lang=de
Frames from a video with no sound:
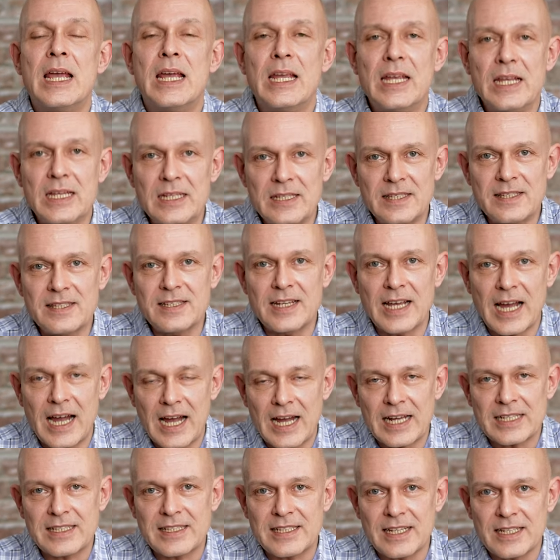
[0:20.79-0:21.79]
Ist
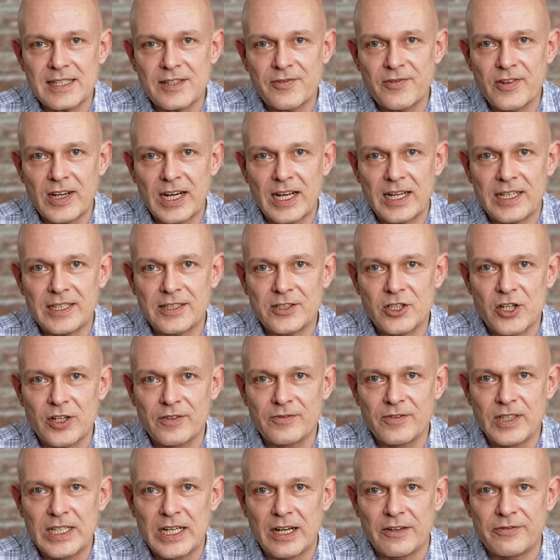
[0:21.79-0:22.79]
Gas jetzt vielleicht
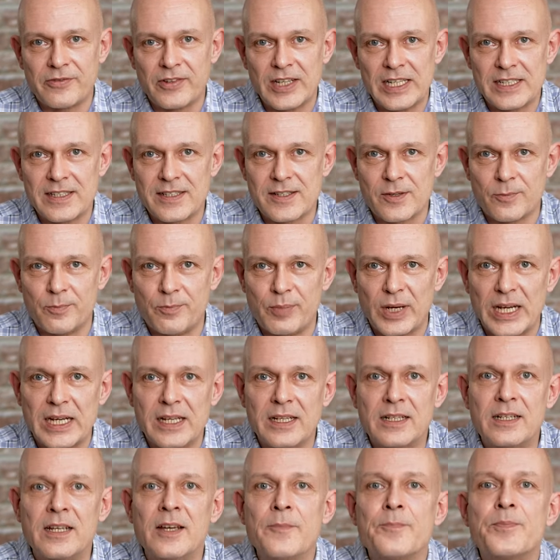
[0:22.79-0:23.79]
schon wieder viel zu
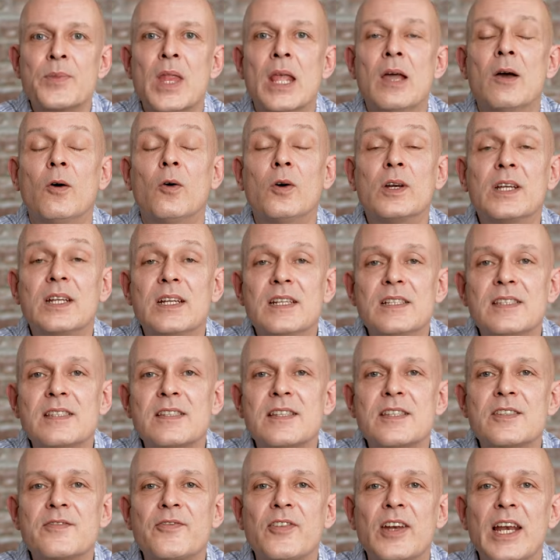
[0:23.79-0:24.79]
billig und
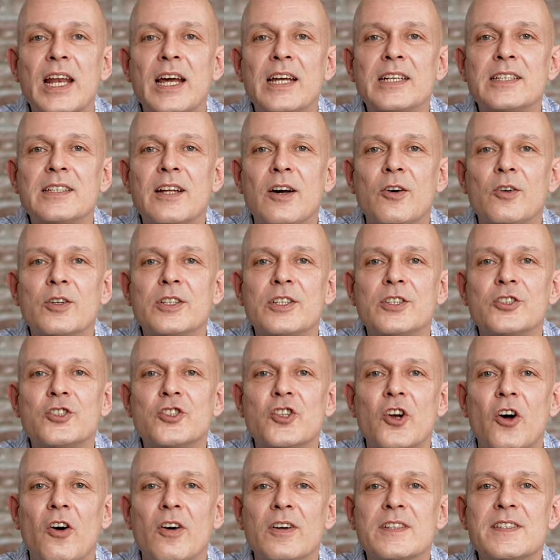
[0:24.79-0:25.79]
ist es vielleicht auch eine
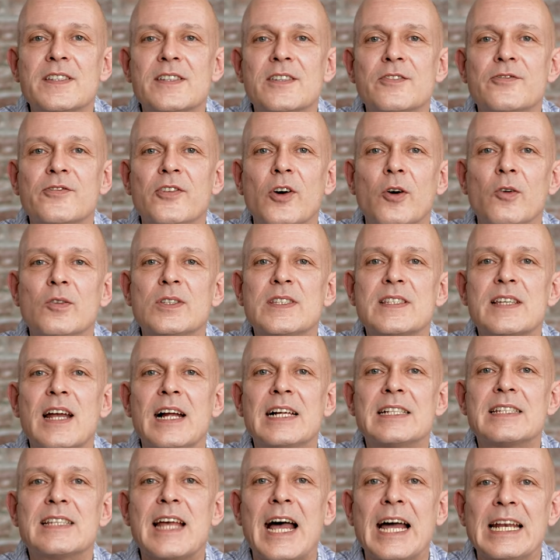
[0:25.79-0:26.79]
Chance für uns
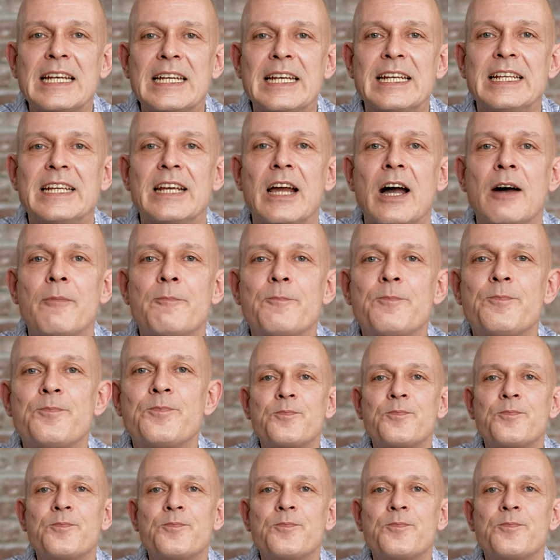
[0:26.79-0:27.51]
als Anleger?